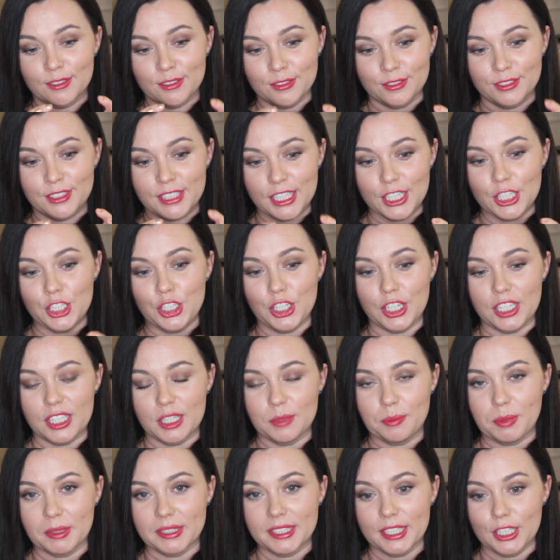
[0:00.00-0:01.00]
в
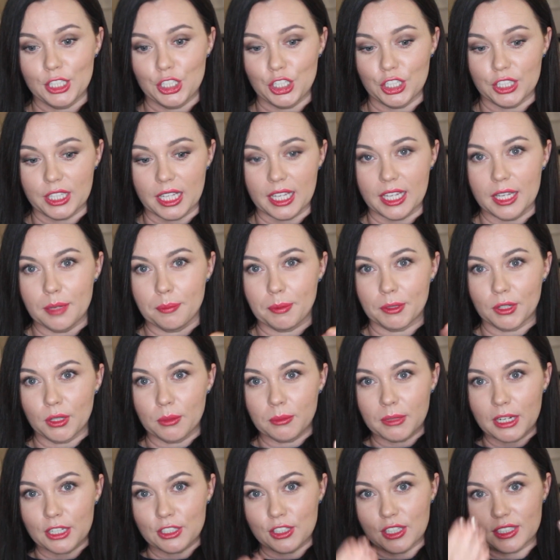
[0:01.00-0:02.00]
защите, под защитой. И
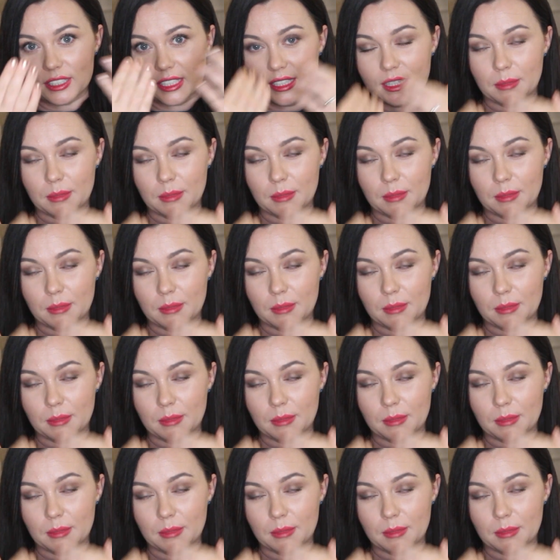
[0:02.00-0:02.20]
потом каждый раз,